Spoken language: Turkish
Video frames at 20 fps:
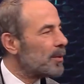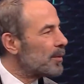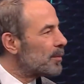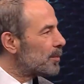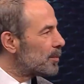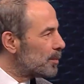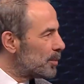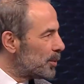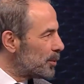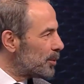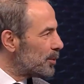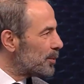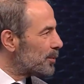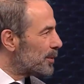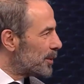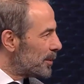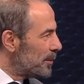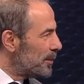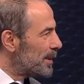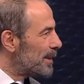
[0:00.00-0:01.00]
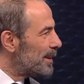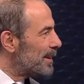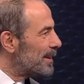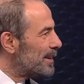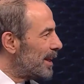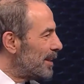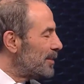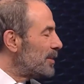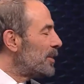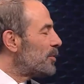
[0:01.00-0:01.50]
Evet. Buyurun o, o değil da, mi? O da
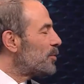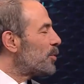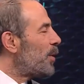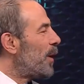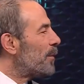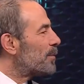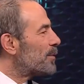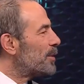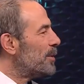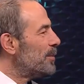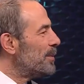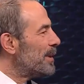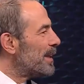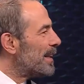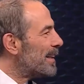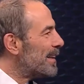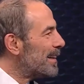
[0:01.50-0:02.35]
ne ne tuhaf yani değil şimdi, mi?